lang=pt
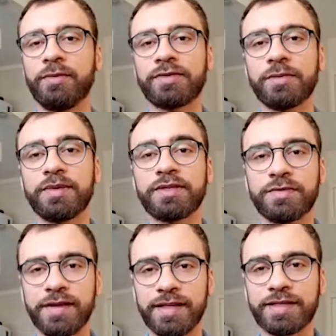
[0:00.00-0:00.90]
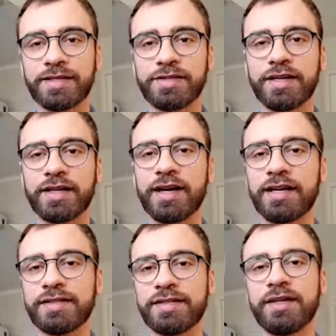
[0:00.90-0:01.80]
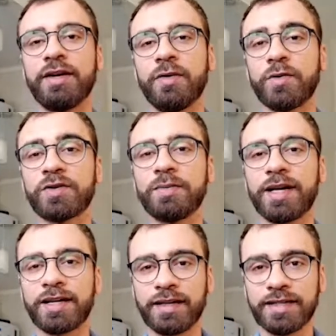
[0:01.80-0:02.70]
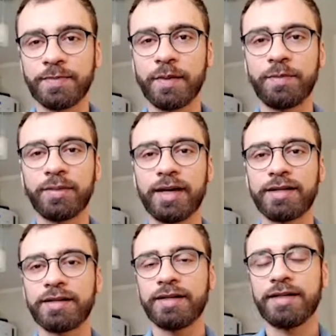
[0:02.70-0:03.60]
ou sobre as diferenças de classe, ou sobre a classe popular.